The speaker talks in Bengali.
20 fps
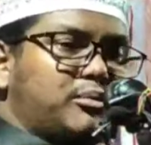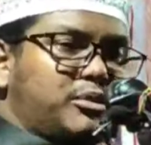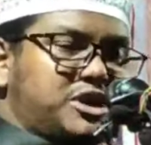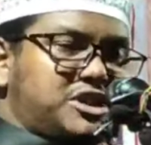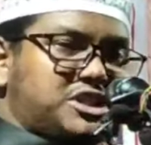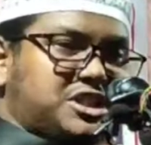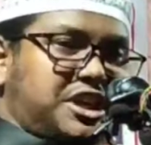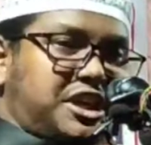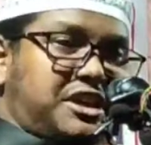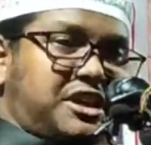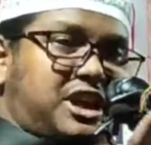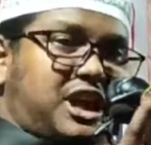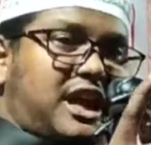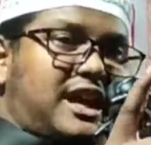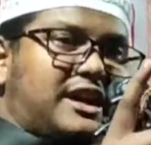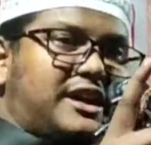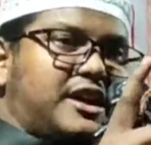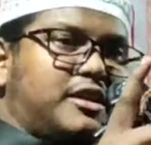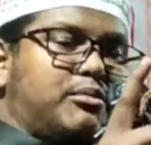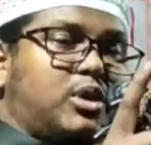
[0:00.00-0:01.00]
মিসকিন
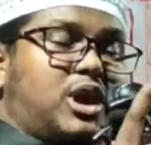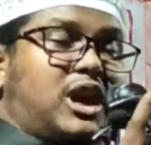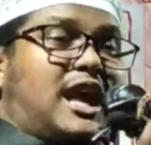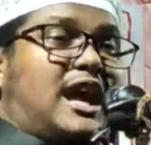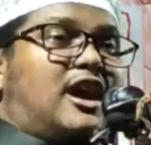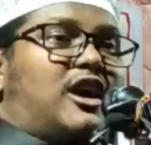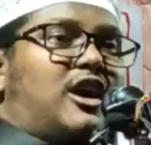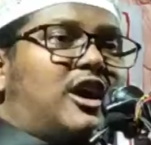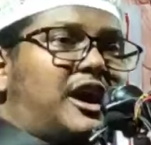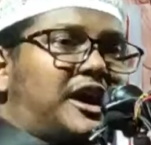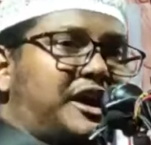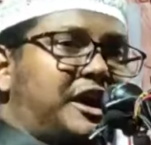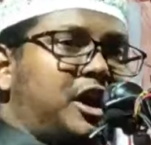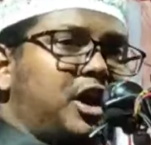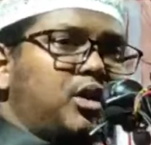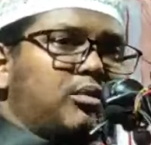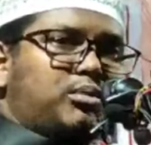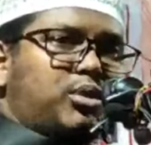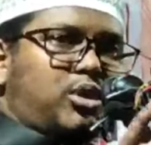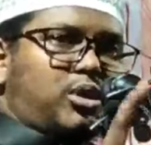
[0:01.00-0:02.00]
কাকে বলা হয়
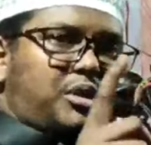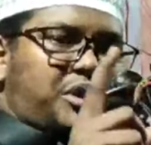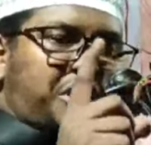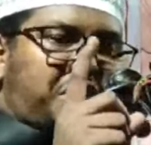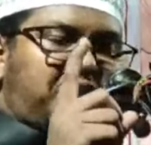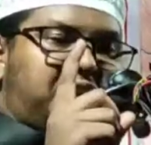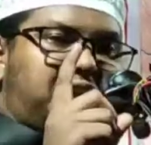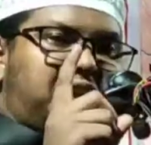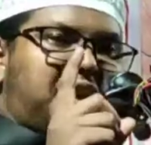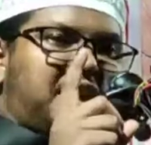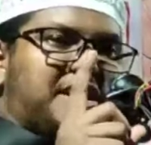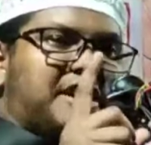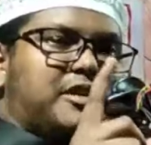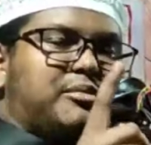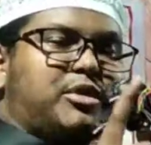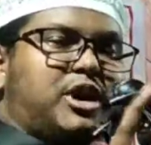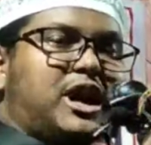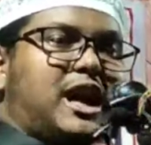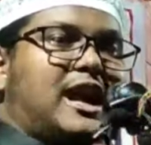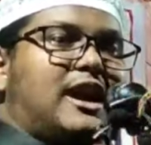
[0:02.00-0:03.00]
ফকির কাকে
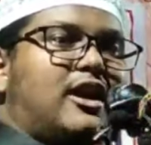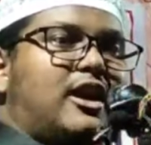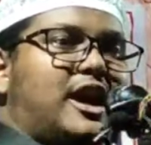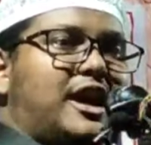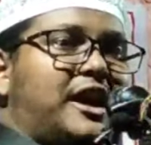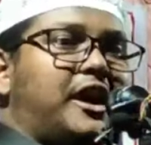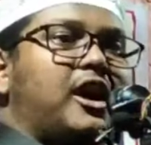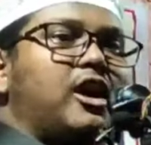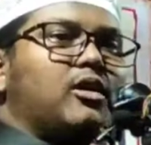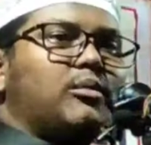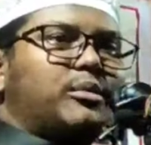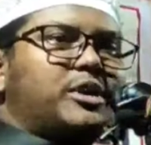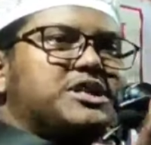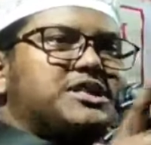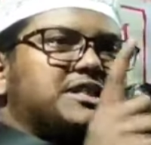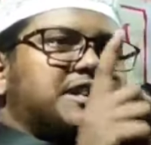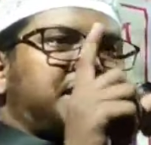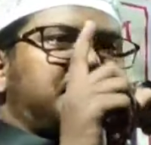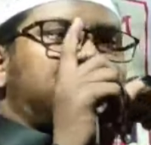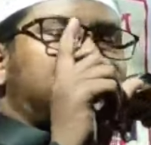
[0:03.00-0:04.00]
বলা হয়
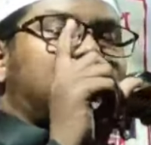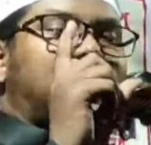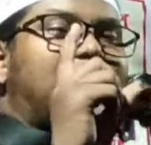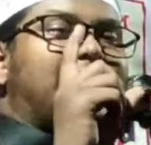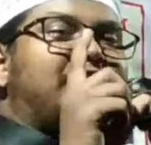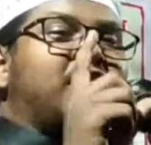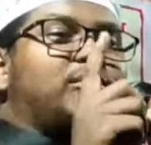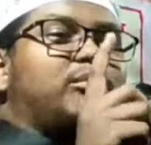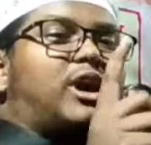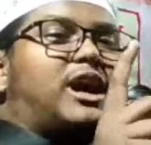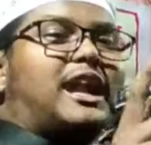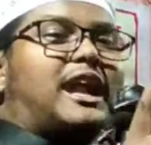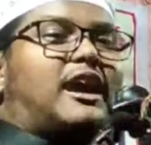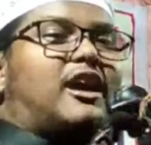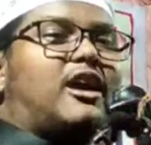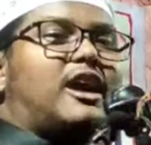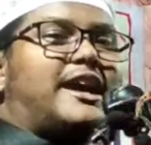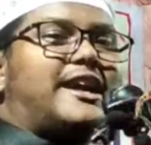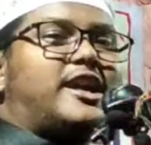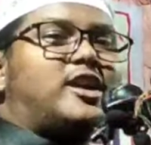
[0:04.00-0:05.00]
মিসকিন কাকে বলা
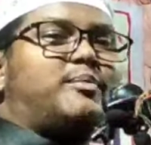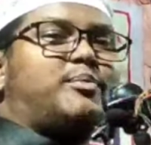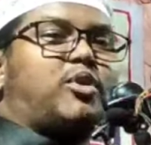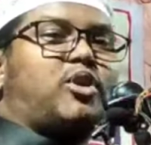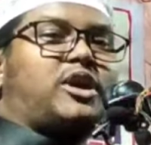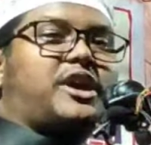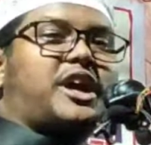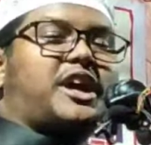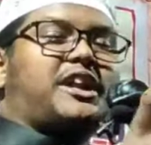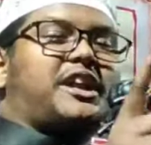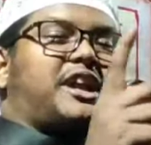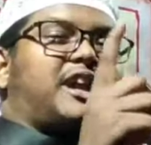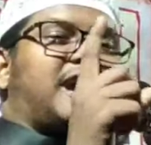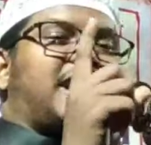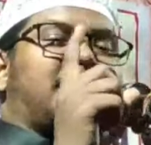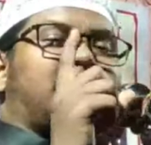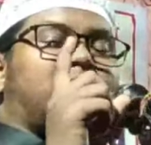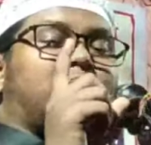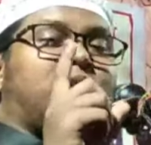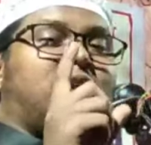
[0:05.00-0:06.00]
হয় ফকির
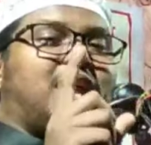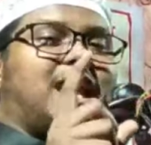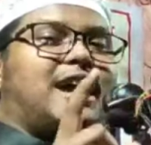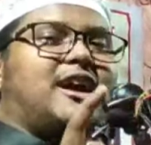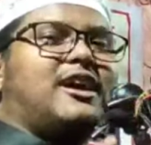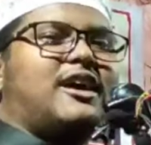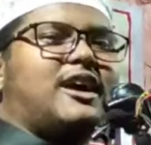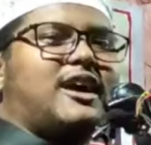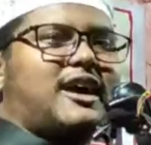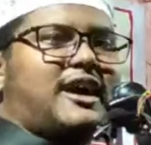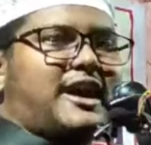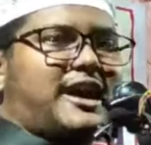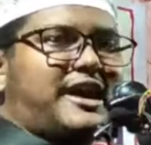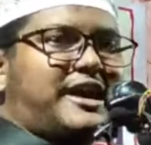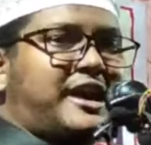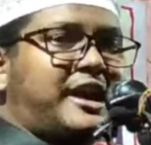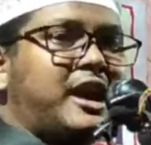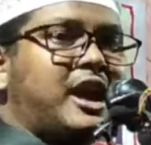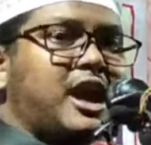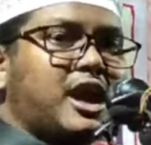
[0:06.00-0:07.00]
কাকে বলা
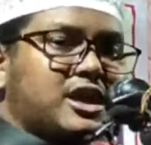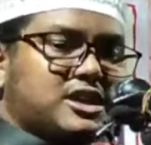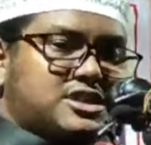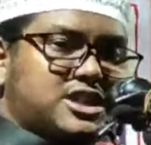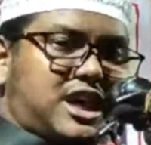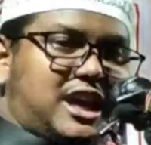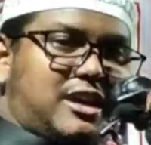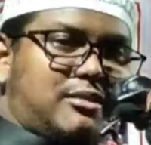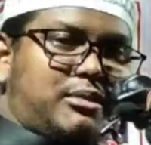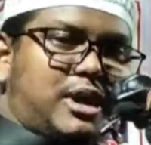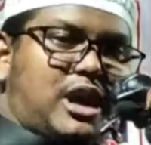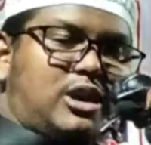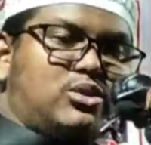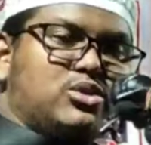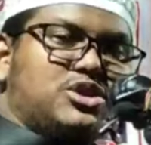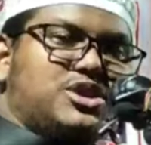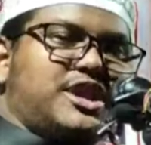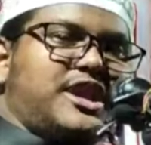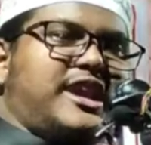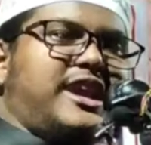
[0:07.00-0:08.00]
হয় যারা
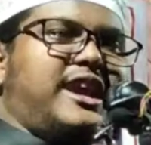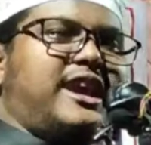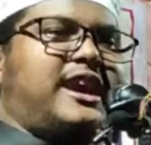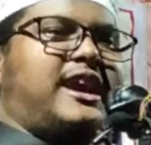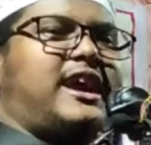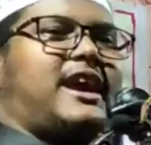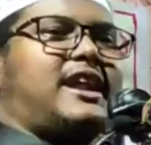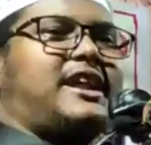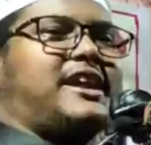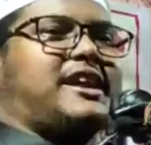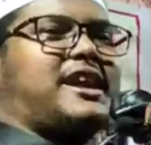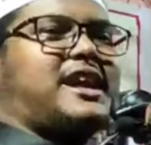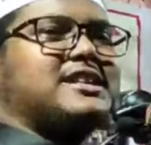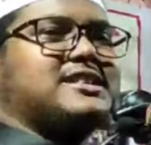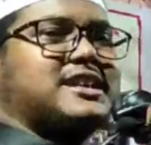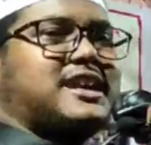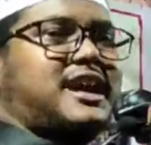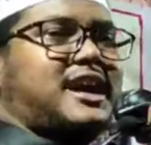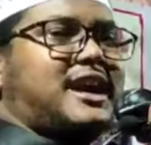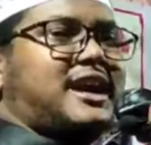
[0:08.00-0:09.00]
মানুষের
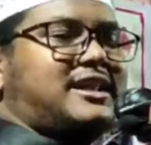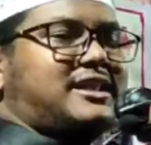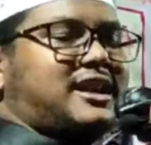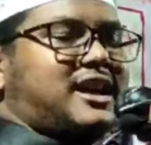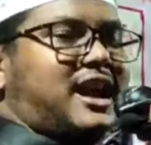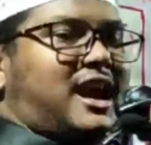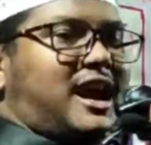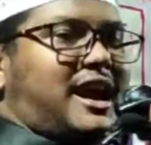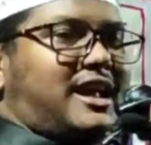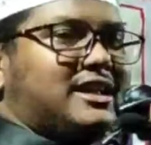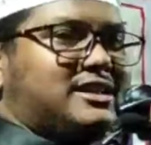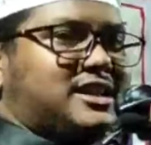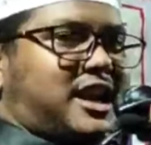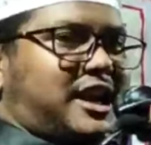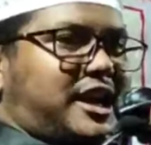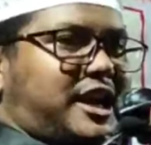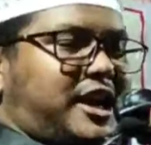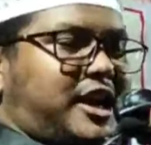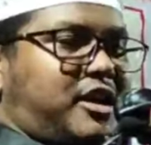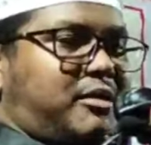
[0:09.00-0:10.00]
কাছে হাত হাত
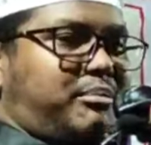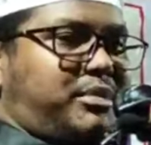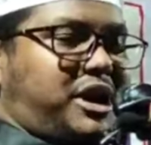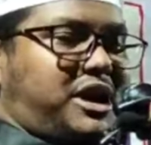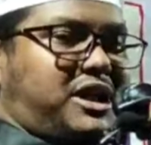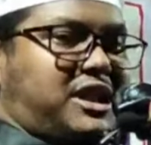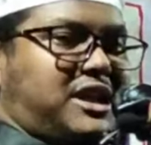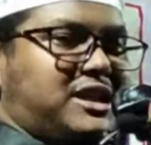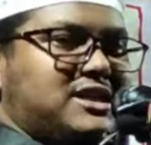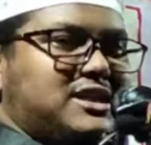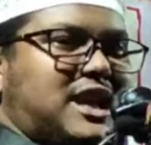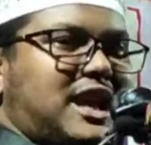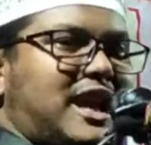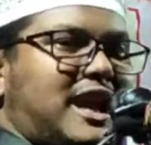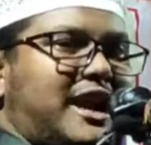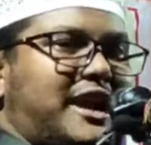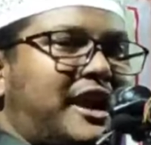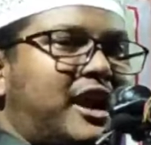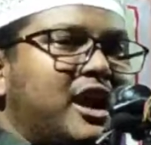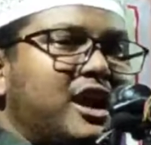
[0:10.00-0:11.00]
থাকে পেতে
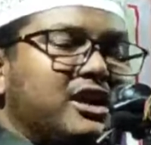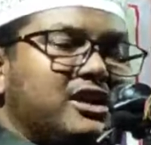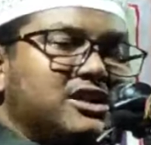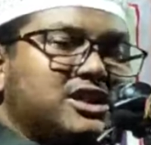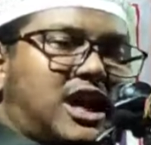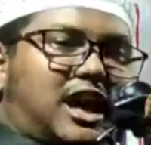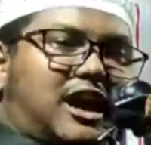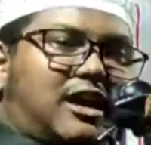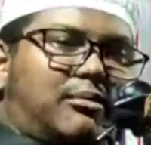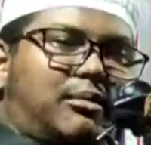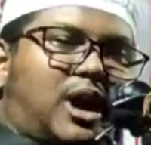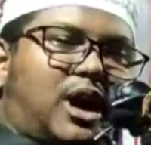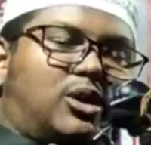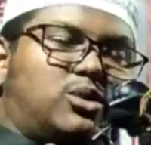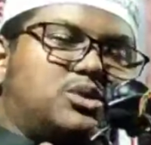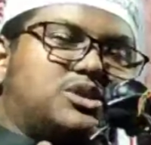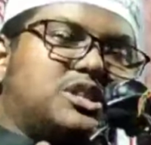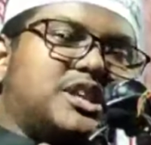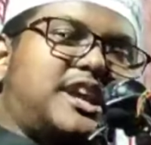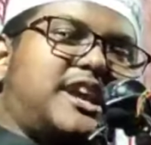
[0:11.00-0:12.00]
যায় যারা
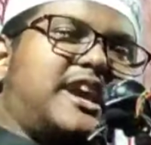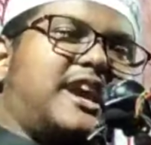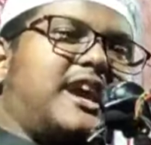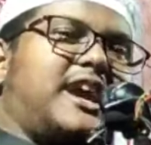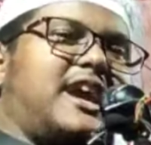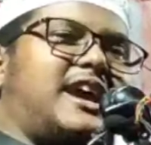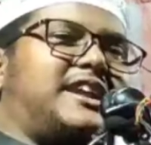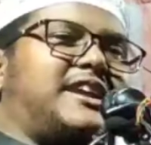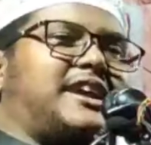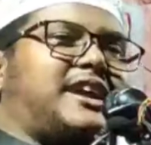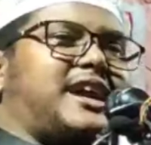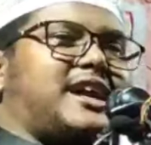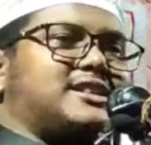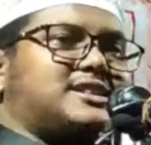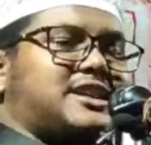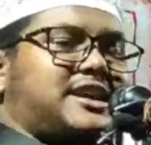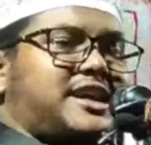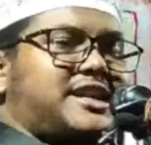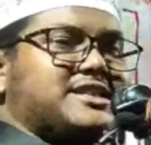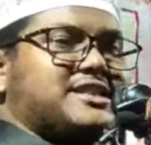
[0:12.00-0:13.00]
মানুষের
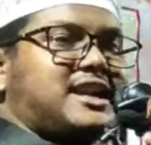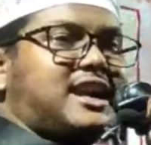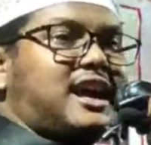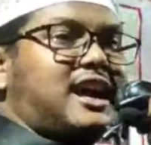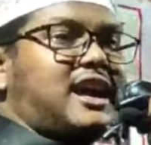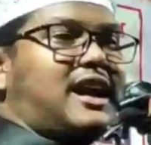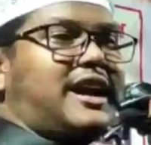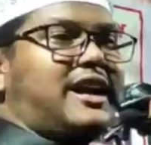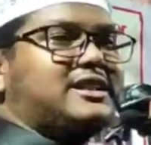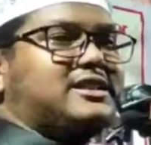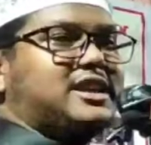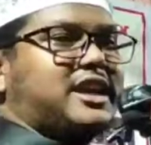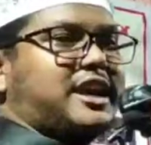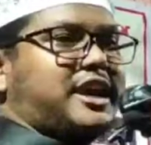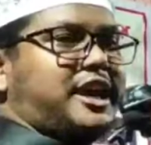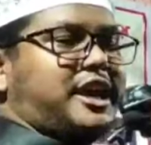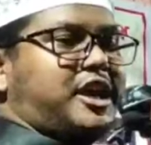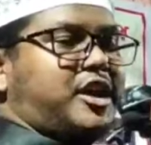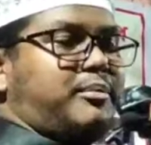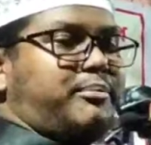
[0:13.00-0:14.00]
কাছে এসে
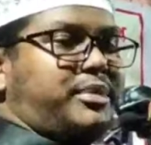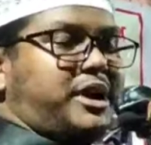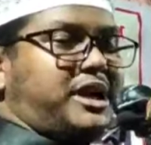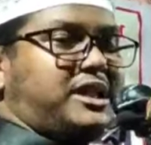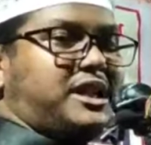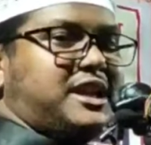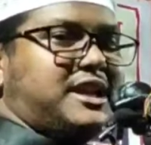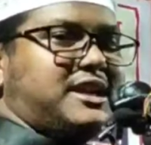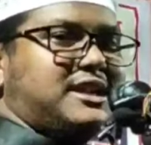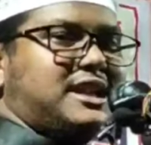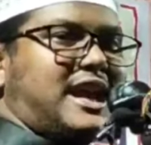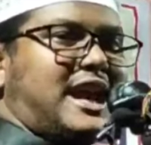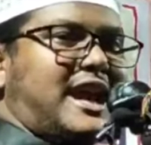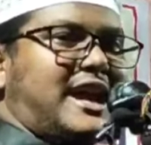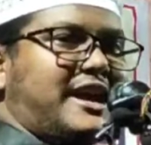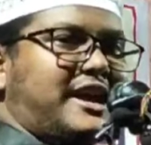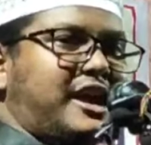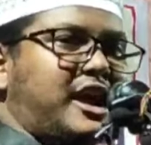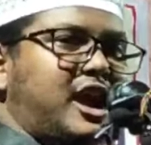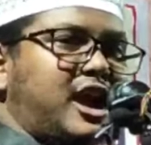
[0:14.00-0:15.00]
হাতটাকে পেতে দেয়